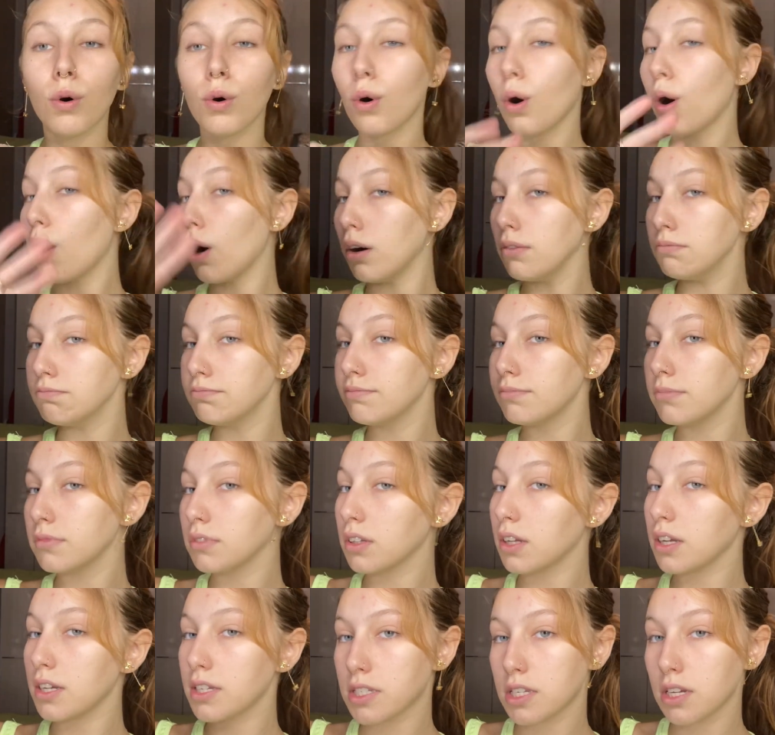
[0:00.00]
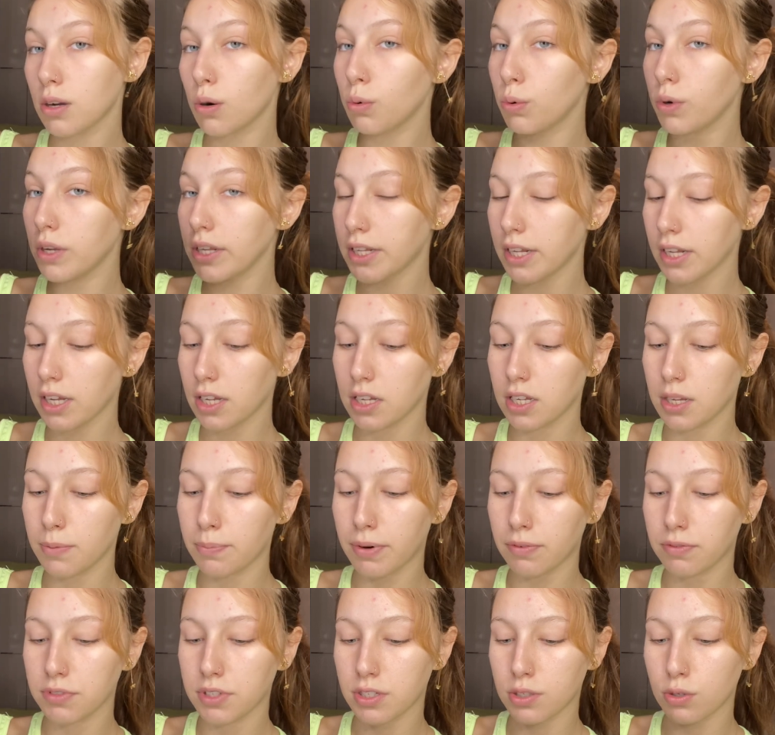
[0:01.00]
Ó, esse é o item aqui
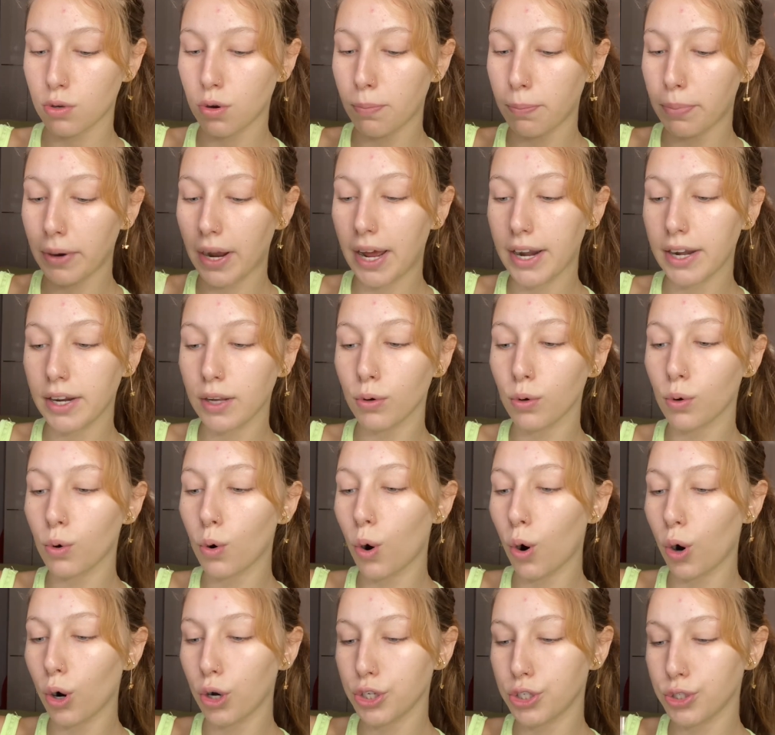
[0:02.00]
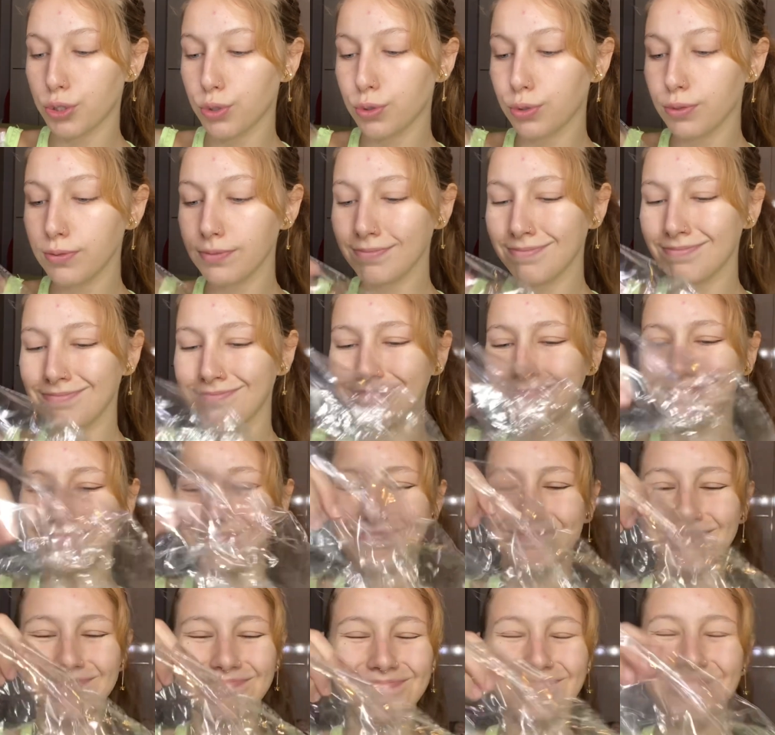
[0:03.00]
pra vocês comprarem o código.
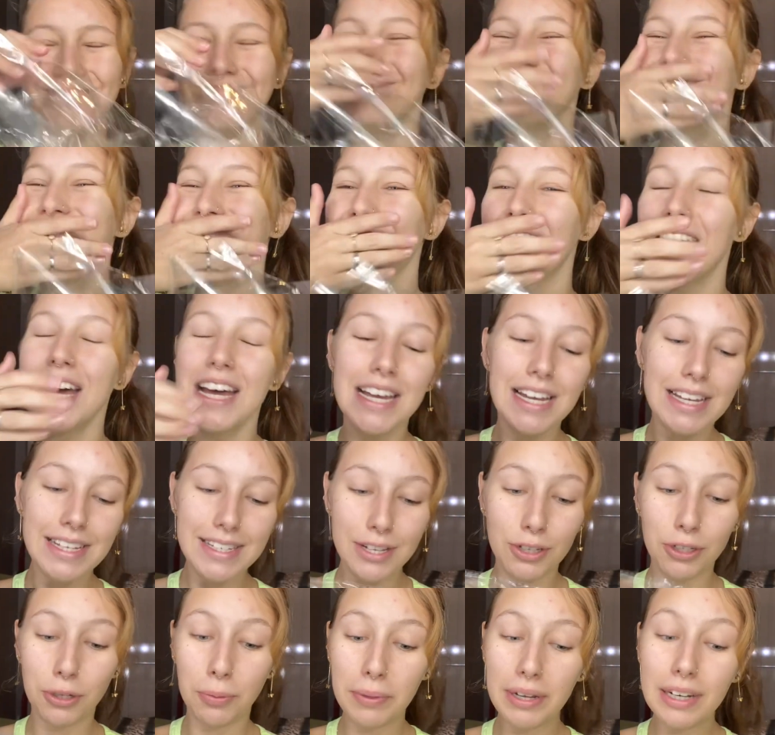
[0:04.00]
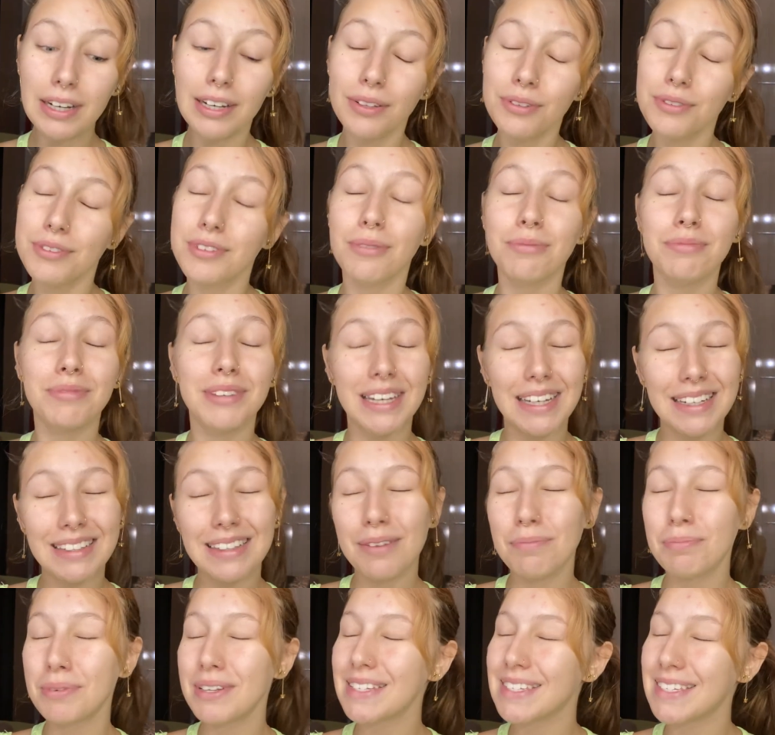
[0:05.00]
Se eu não me engano, são 30
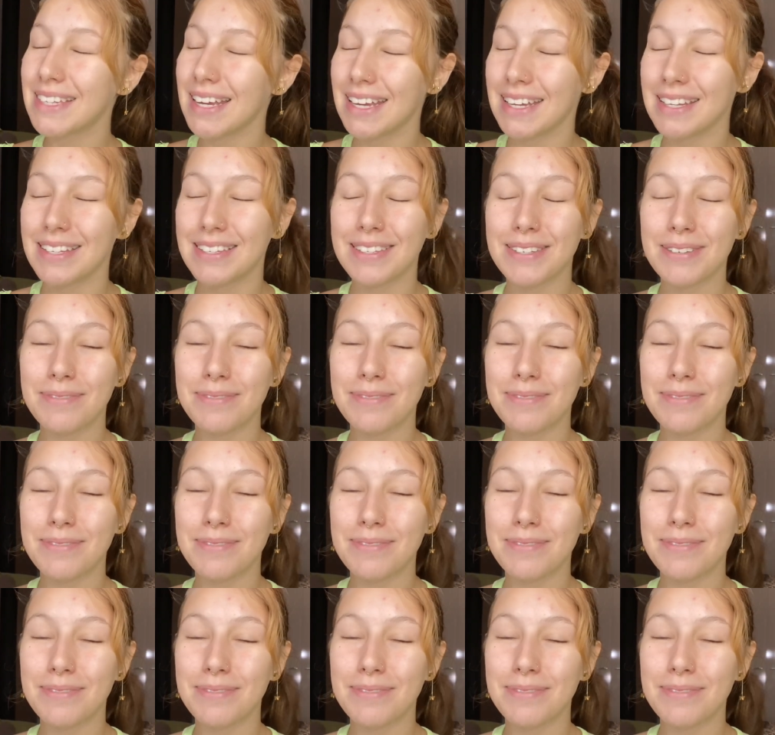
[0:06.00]
pincéis.